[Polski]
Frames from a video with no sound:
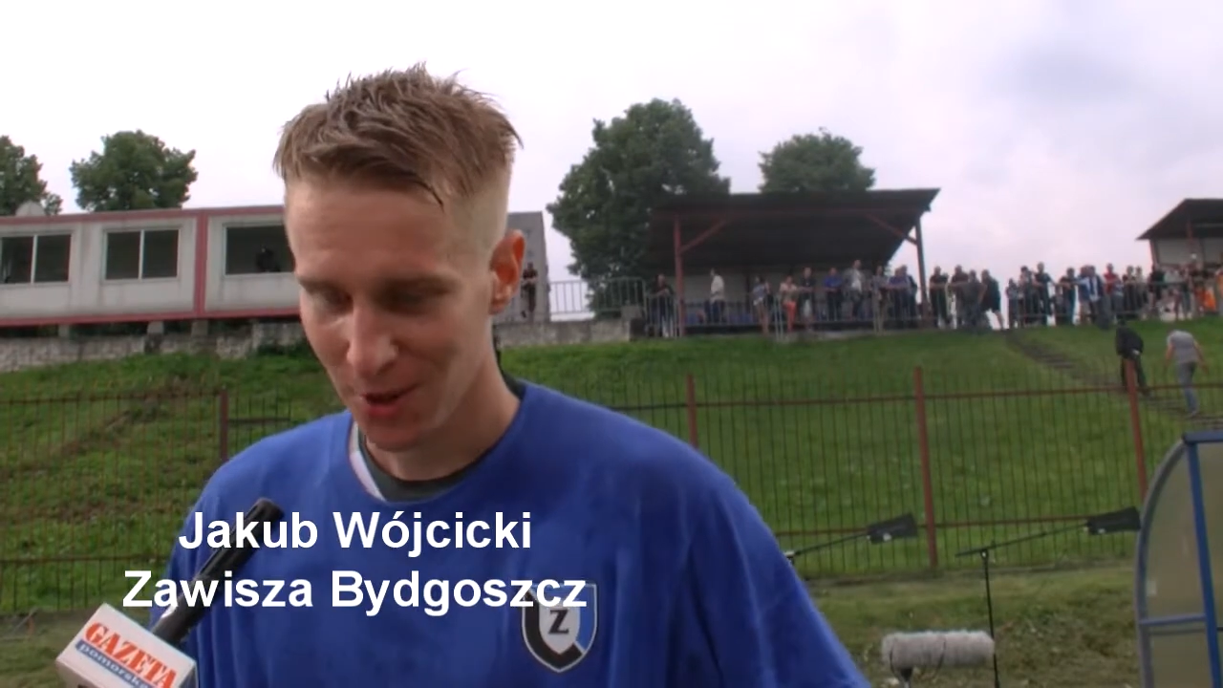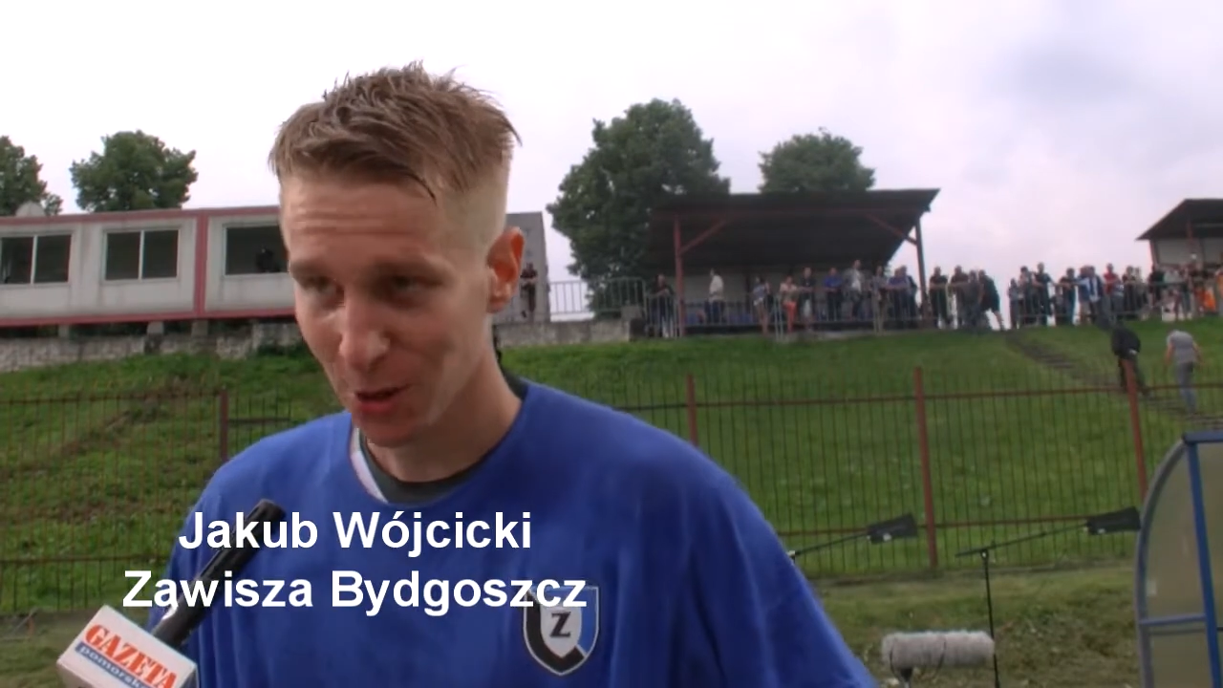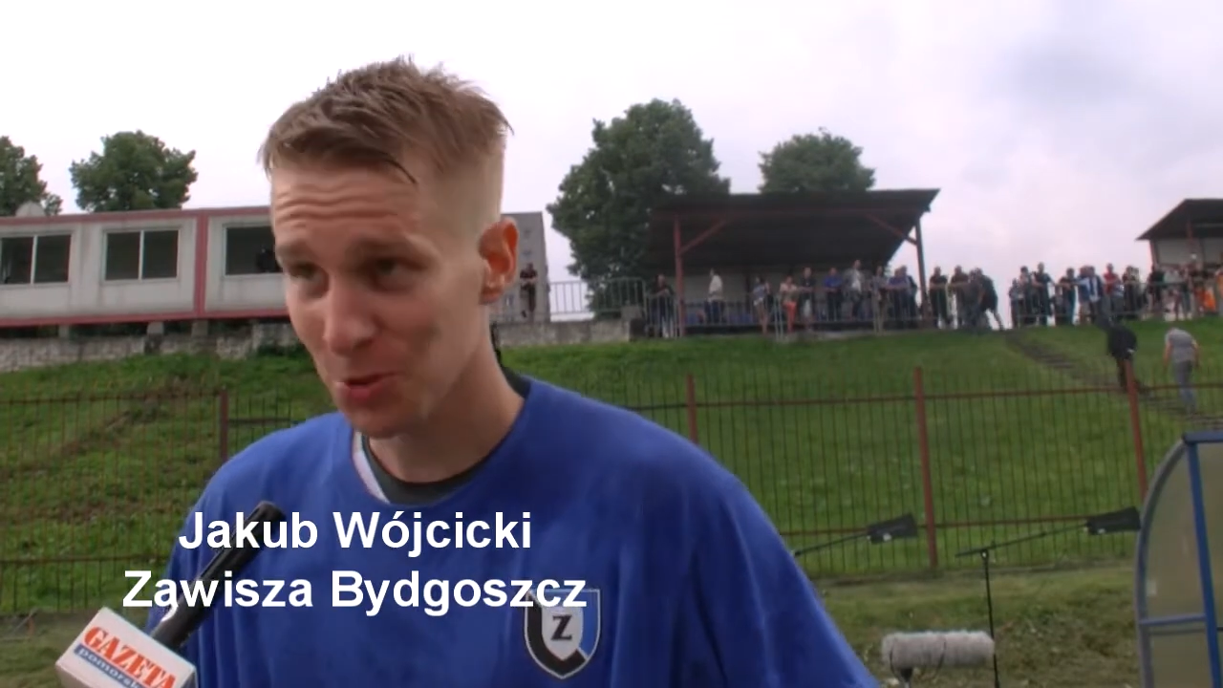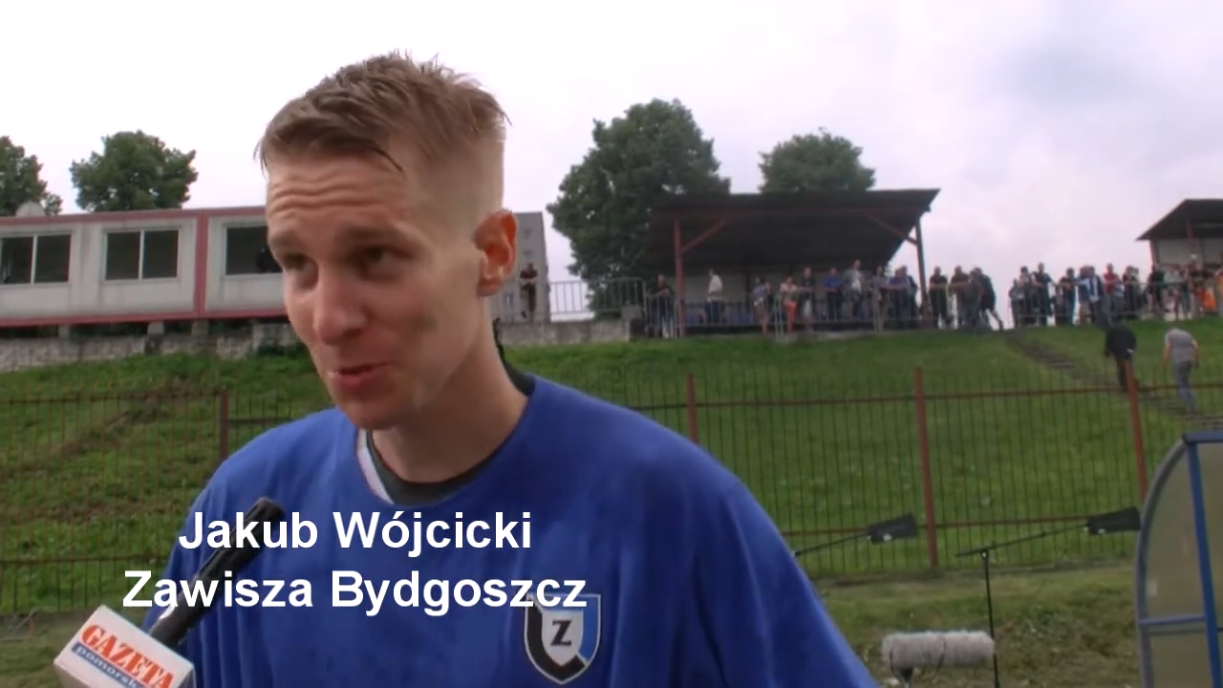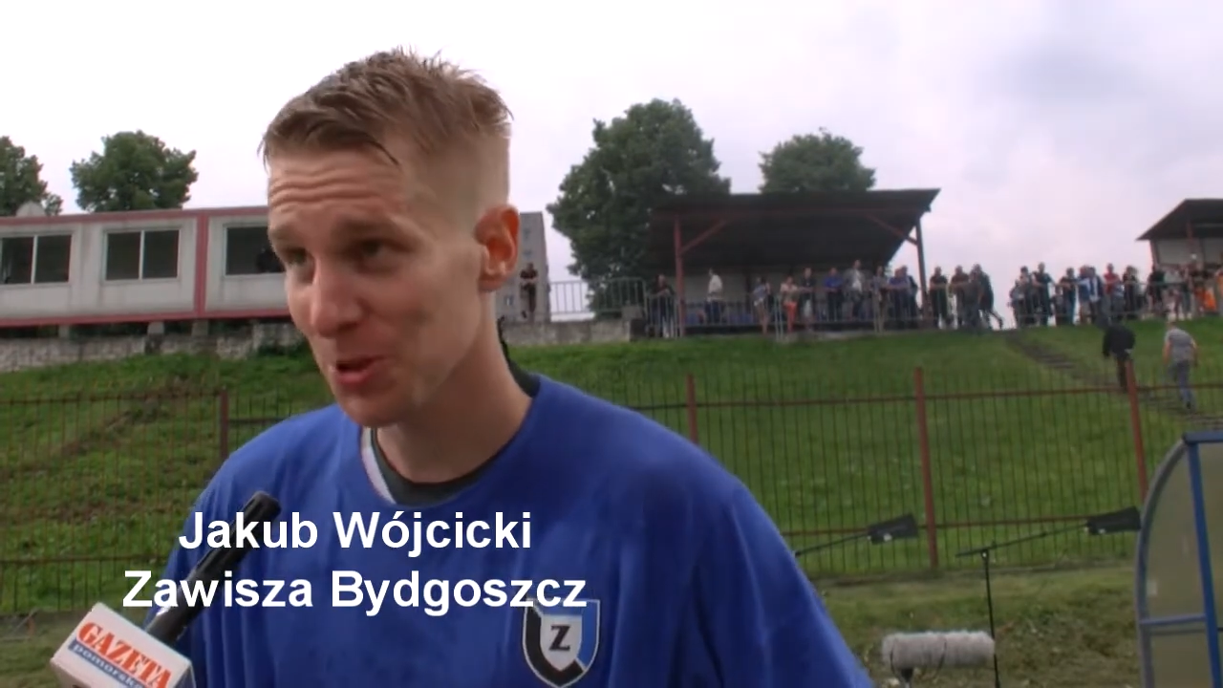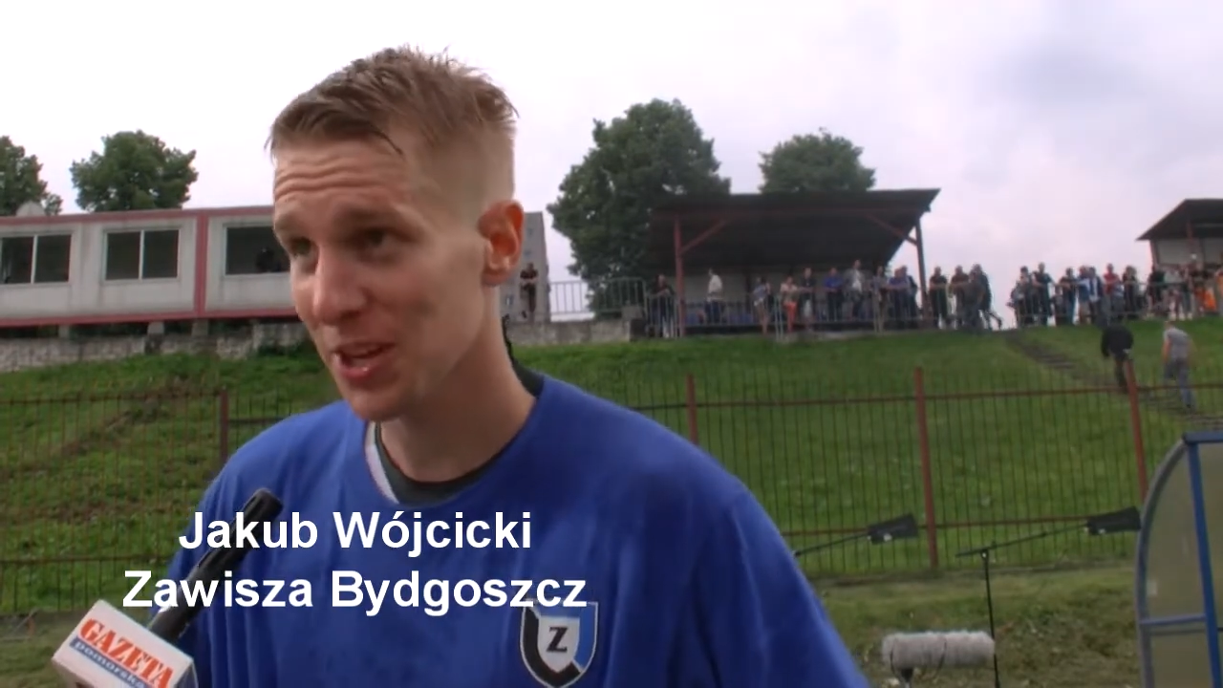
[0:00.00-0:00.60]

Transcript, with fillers: Olbrzymią